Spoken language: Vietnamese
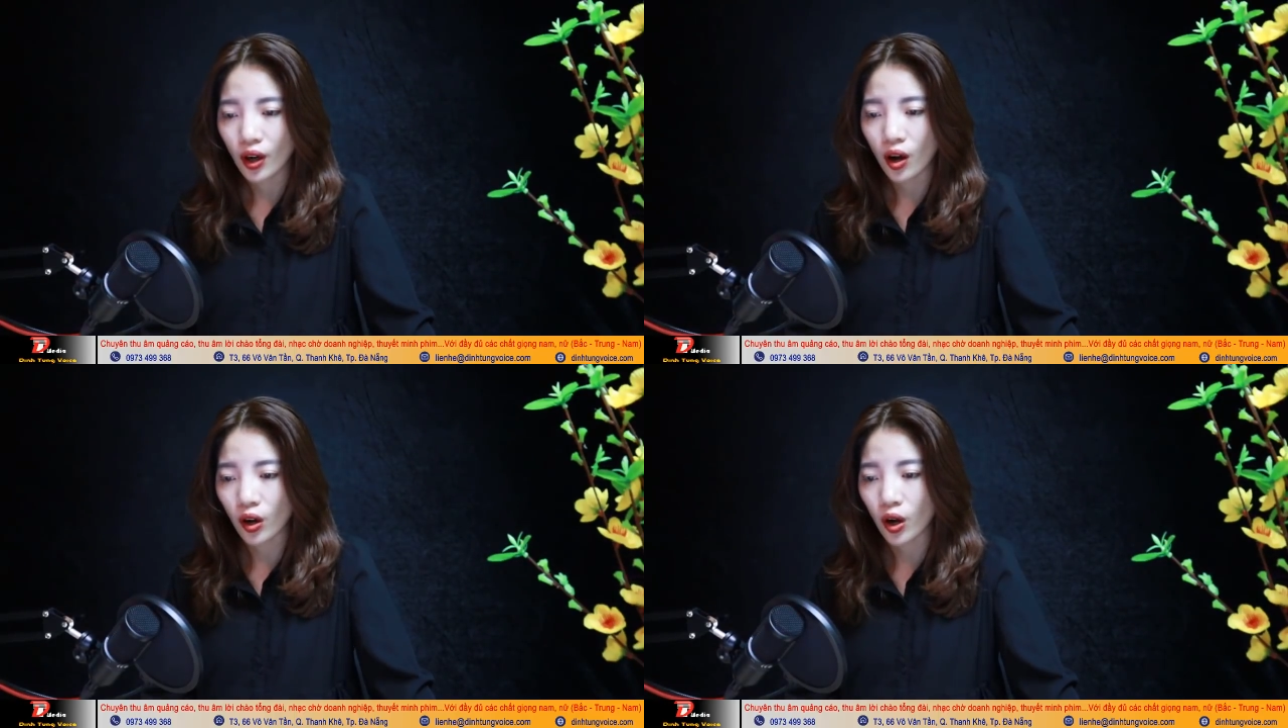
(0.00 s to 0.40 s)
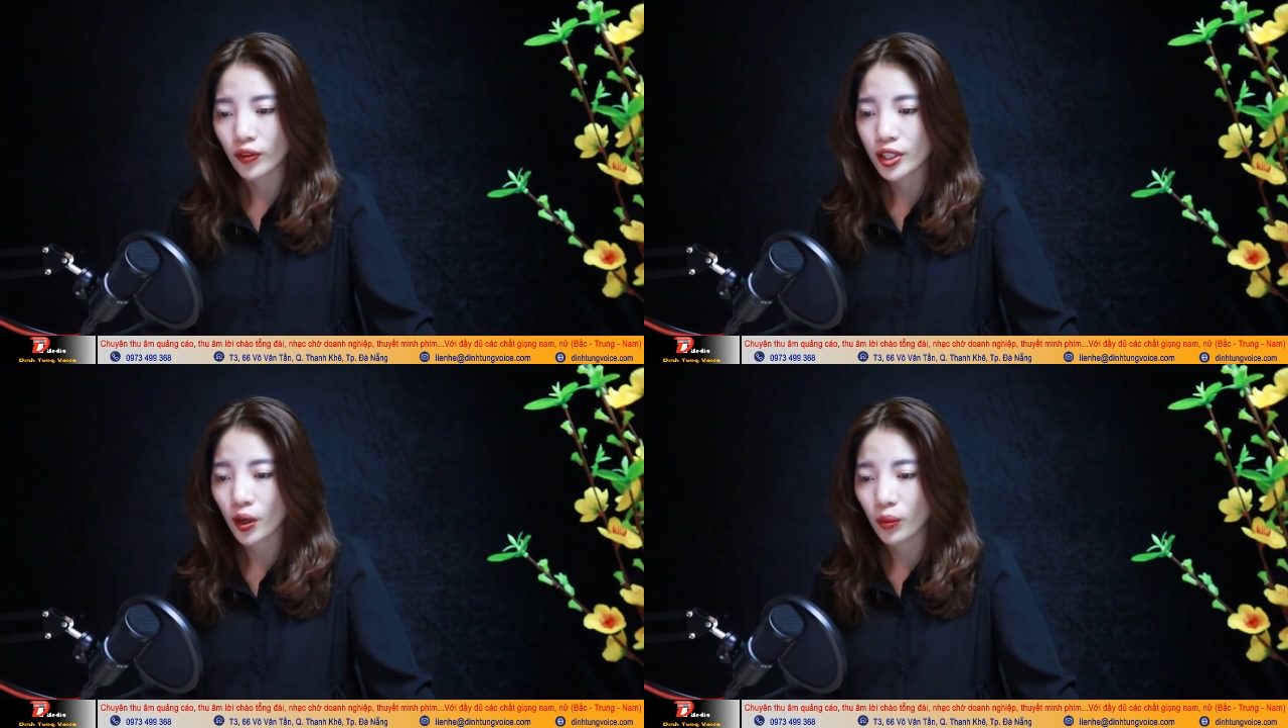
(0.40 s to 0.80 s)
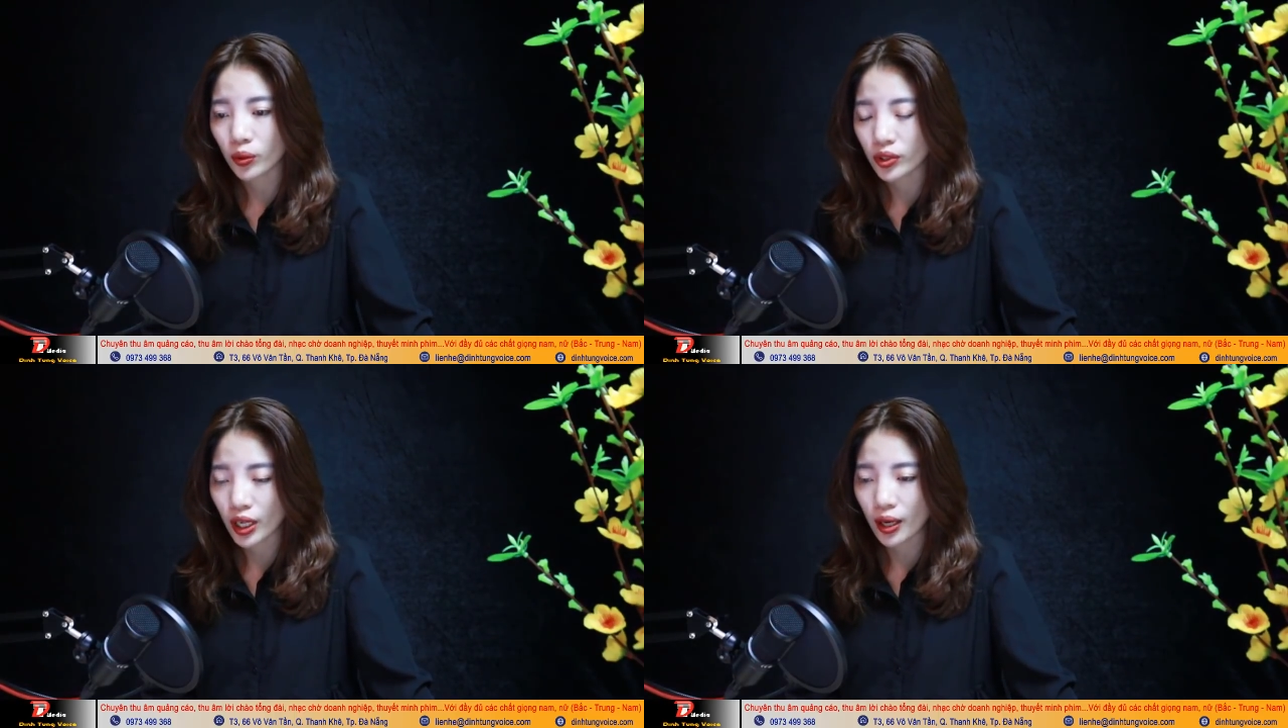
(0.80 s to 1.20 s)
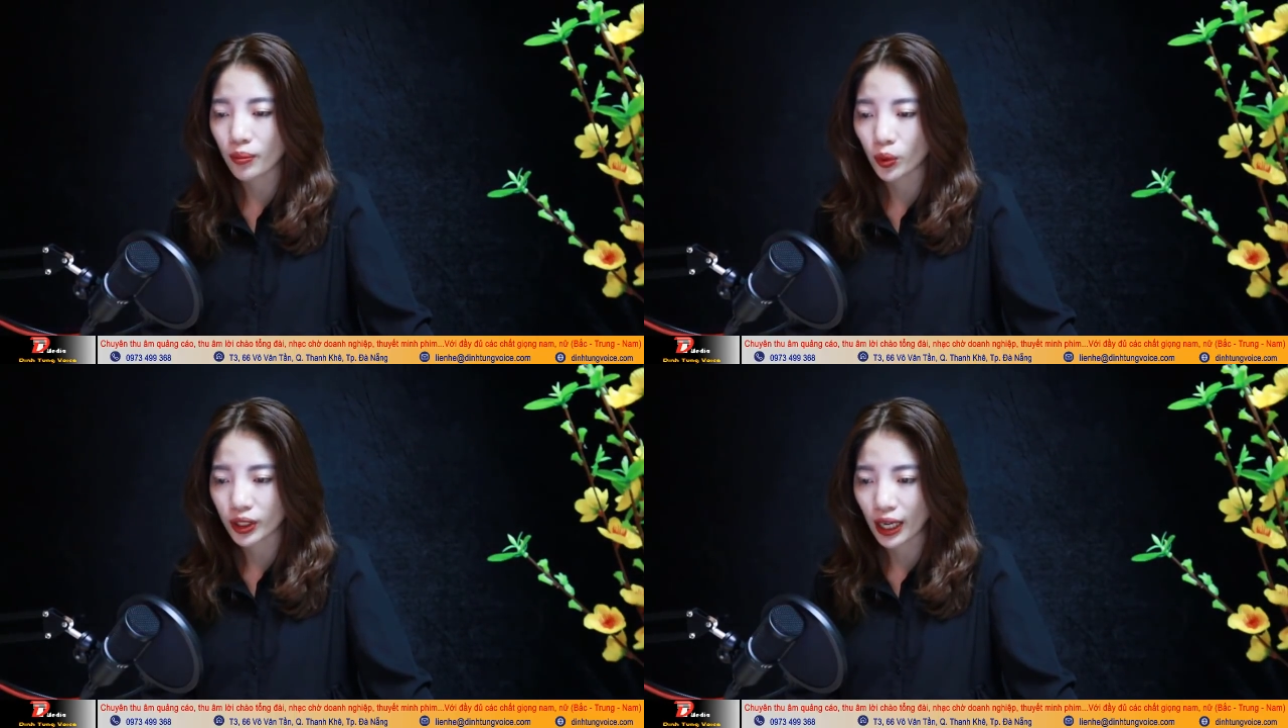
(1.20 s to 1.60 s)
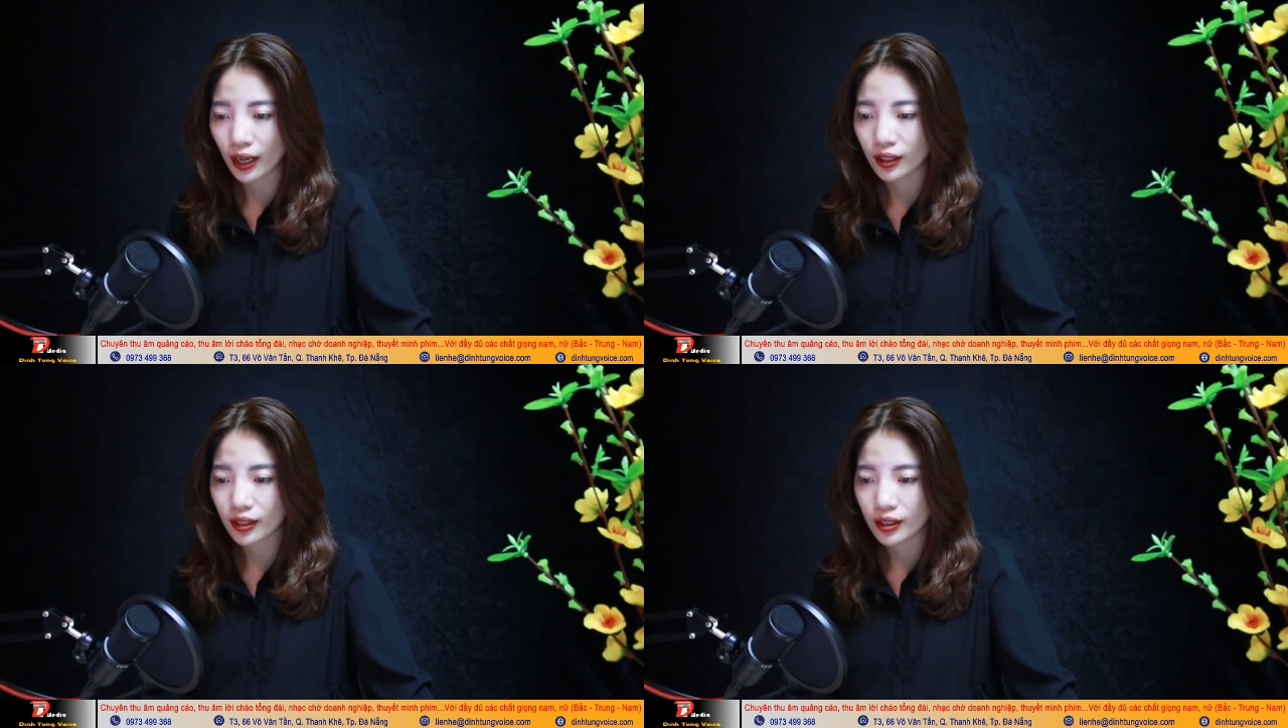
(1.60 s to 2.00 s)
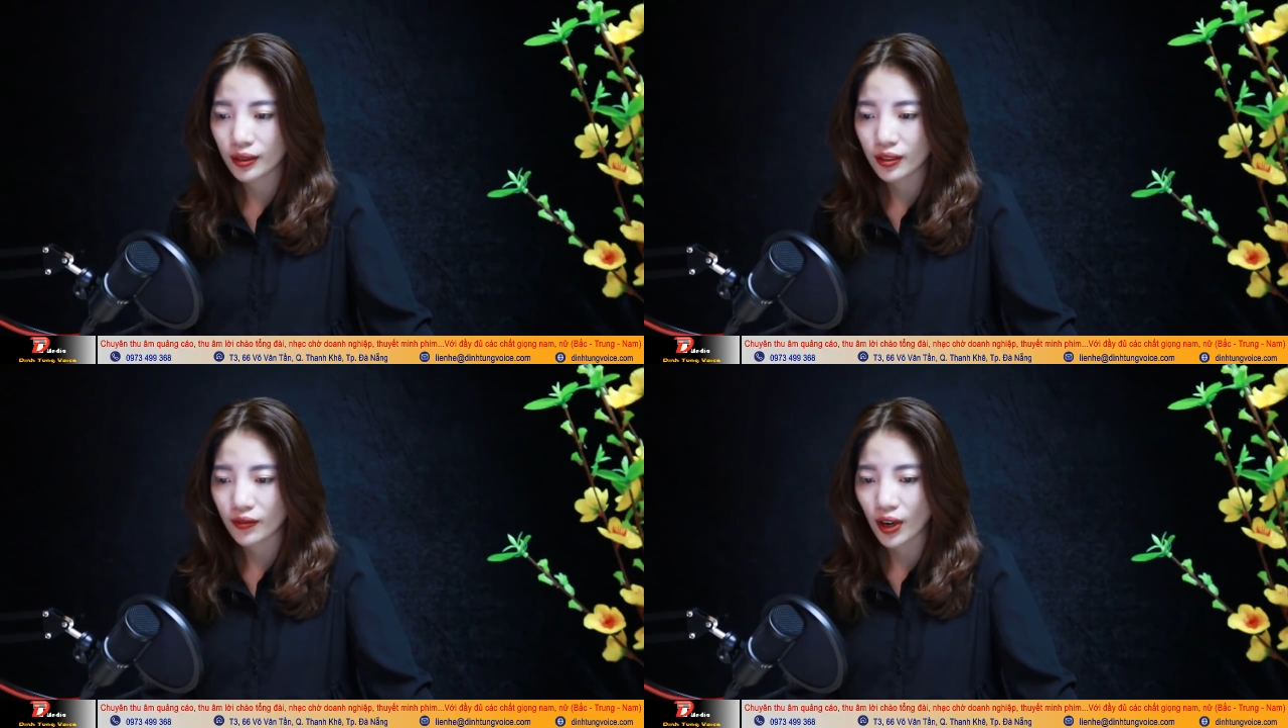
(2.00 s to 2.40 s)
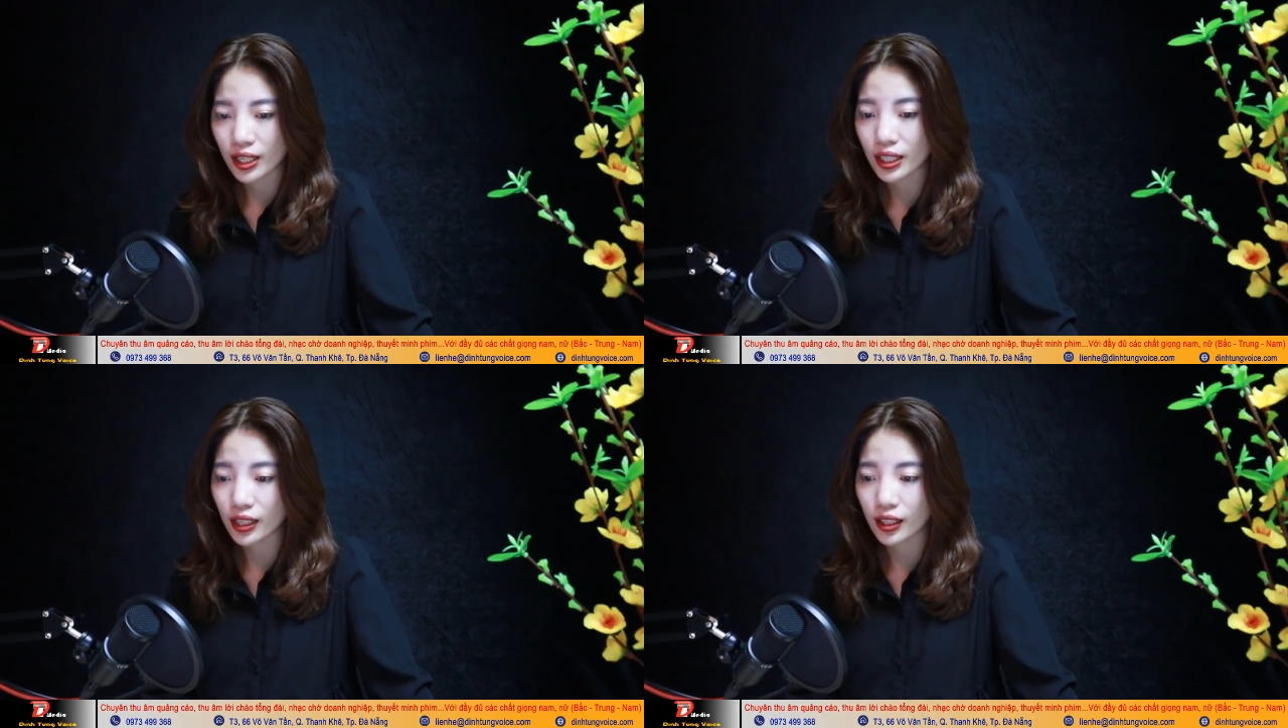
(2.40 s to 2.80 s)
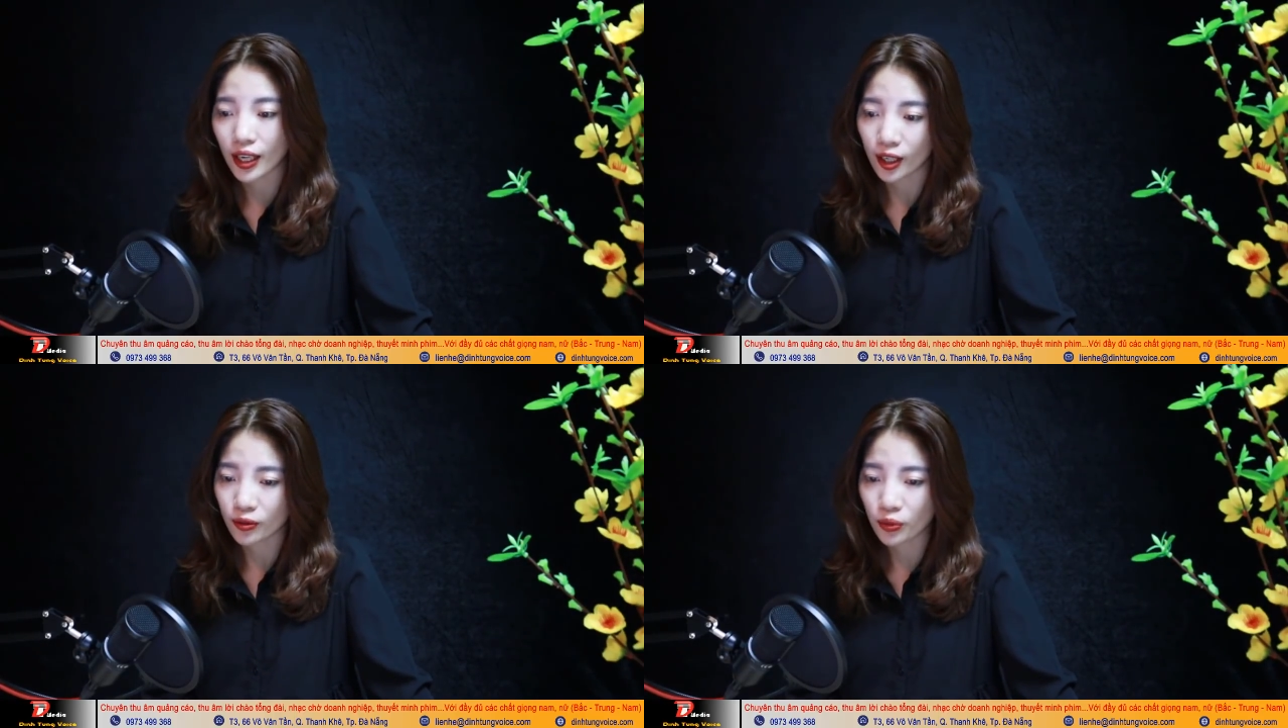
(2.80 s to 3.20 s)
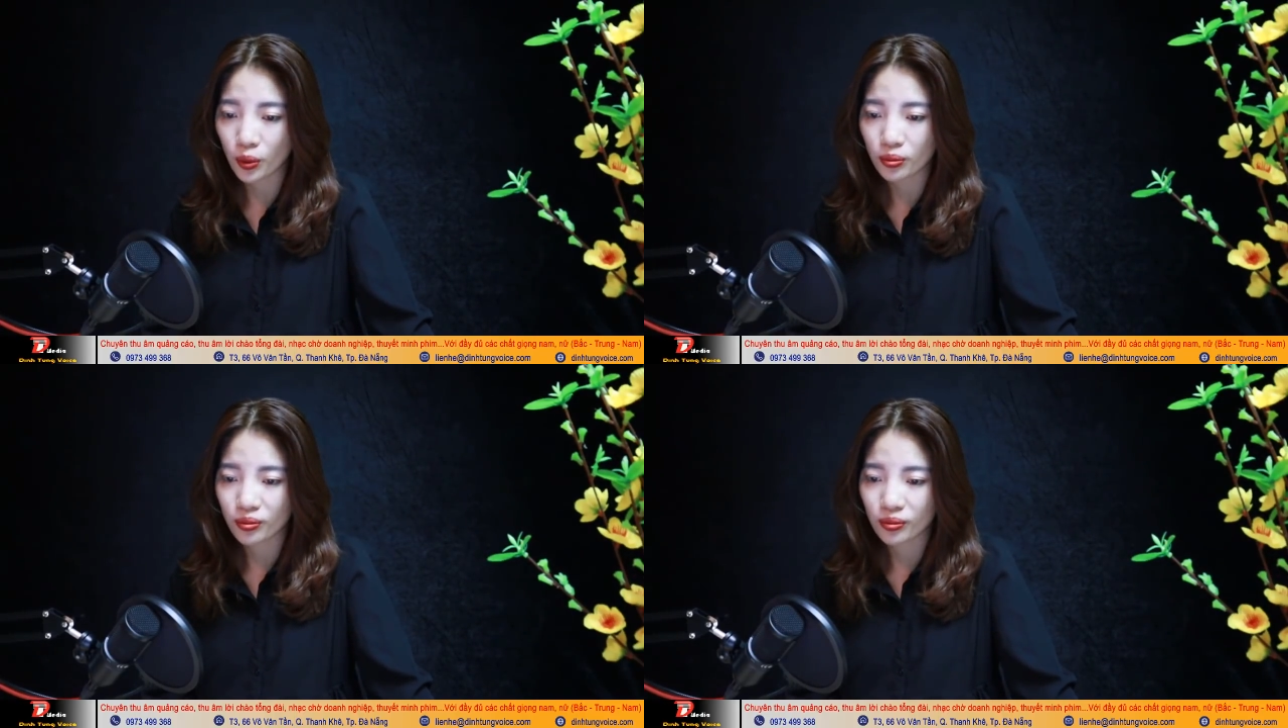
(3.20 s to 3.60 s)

Họ có với nhau một trai một gái và gia đình hạnh phúc.